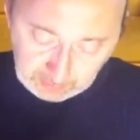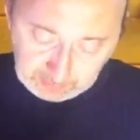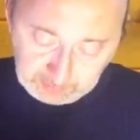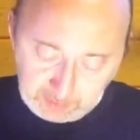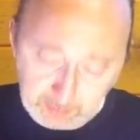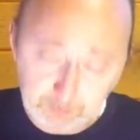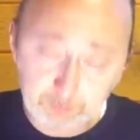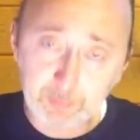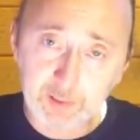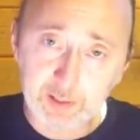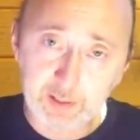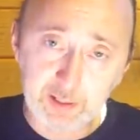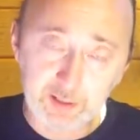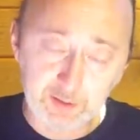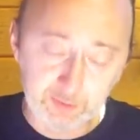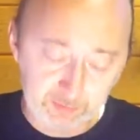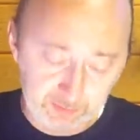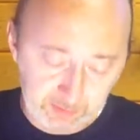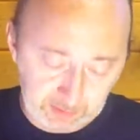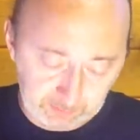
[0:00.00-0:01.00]
А там
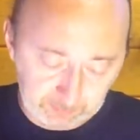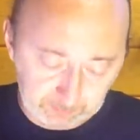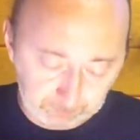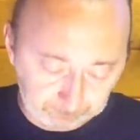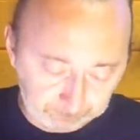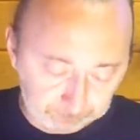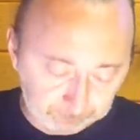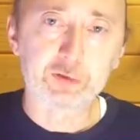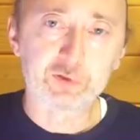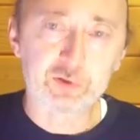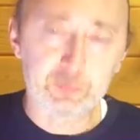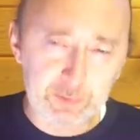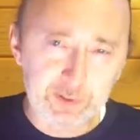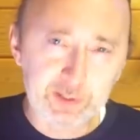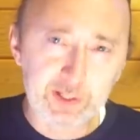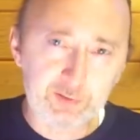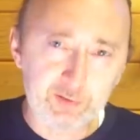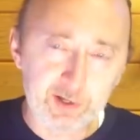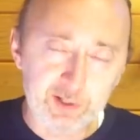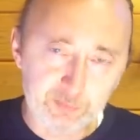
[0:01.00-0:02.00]
полей нет. Теперь
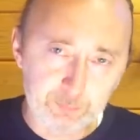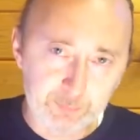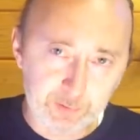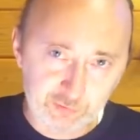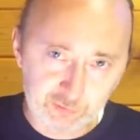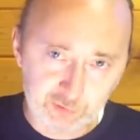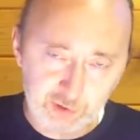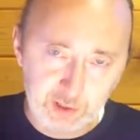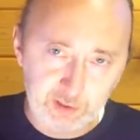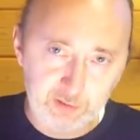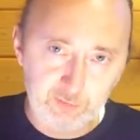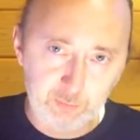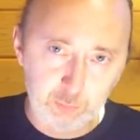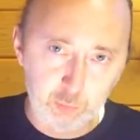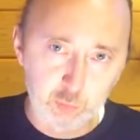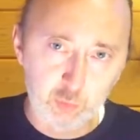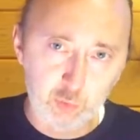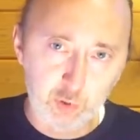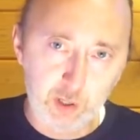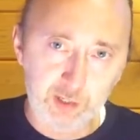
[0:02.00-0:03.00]
давайте пошагово
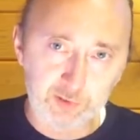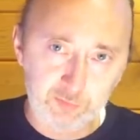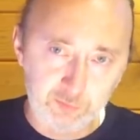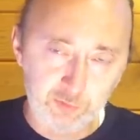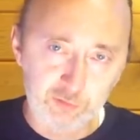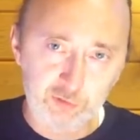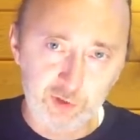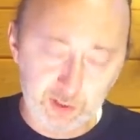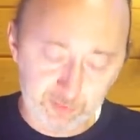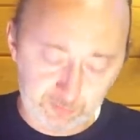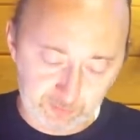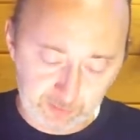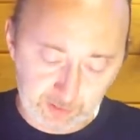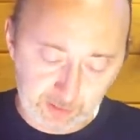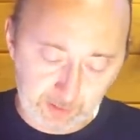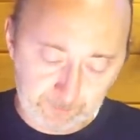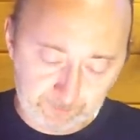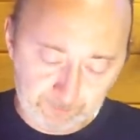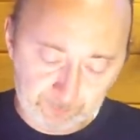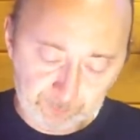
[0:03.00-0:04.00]
буду отвечать
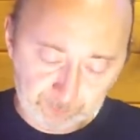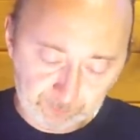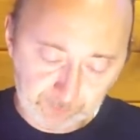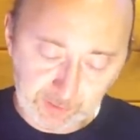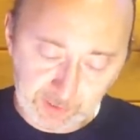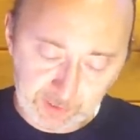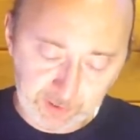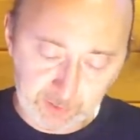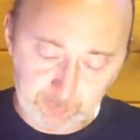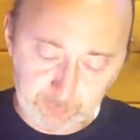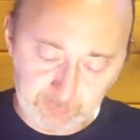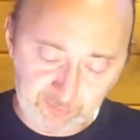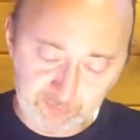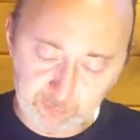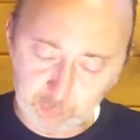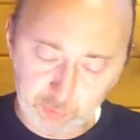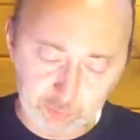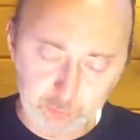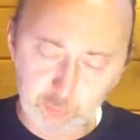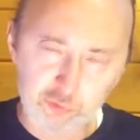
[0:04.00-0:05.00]
на это
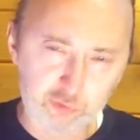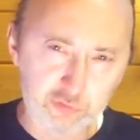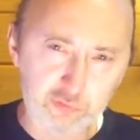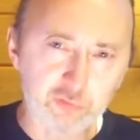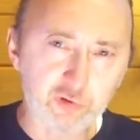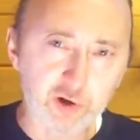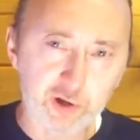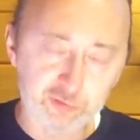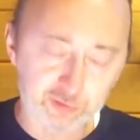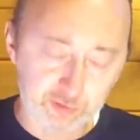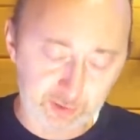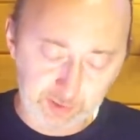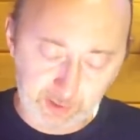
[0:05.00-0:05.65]
письмо, это очень важно.